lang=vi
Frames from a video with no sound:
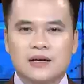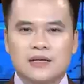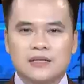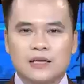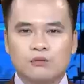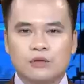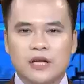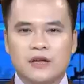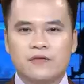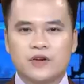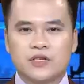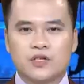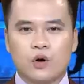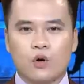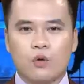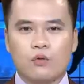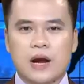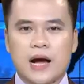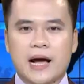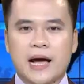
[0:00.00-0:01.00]
Thông tin vừa rồi
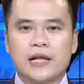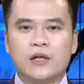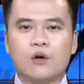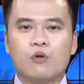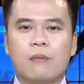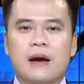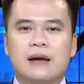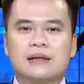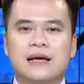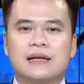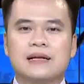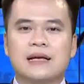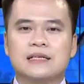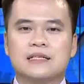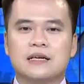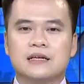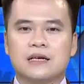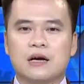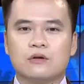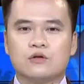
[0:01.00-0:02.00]
cũng đã kết thúc bản tin thị
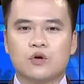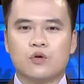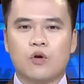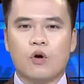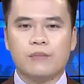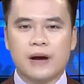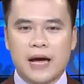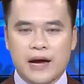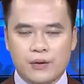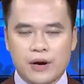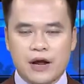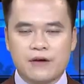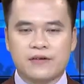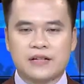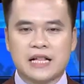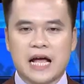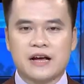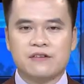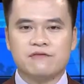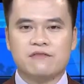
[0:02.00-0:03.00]
trường tiêu dùng hôm nay của Đài Phát
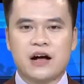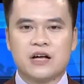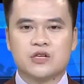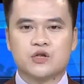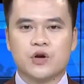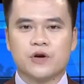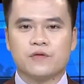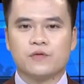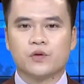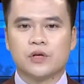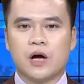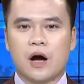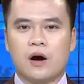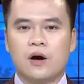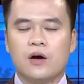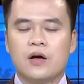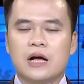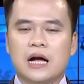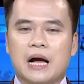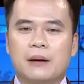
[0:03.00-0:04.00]
Thanh và Truyền hình Phú Thọ.
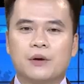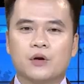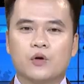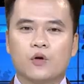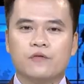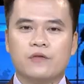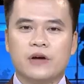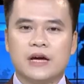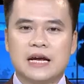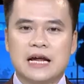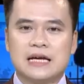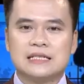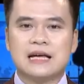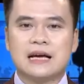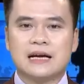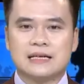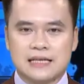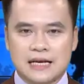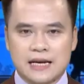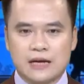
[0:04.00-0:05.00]
Cảm ơn quý vị đã dành
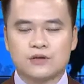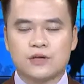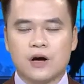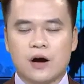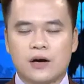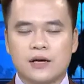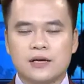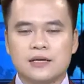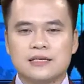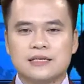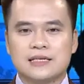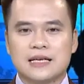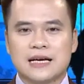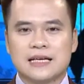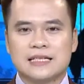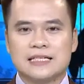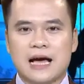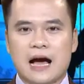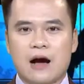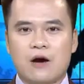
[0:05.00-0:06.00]
thời gian theo dõi. Xin
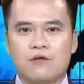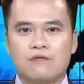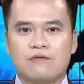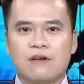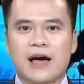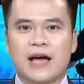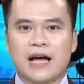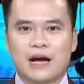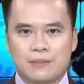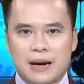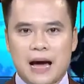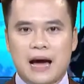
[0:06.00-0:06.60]
kính chào và hẹn gặp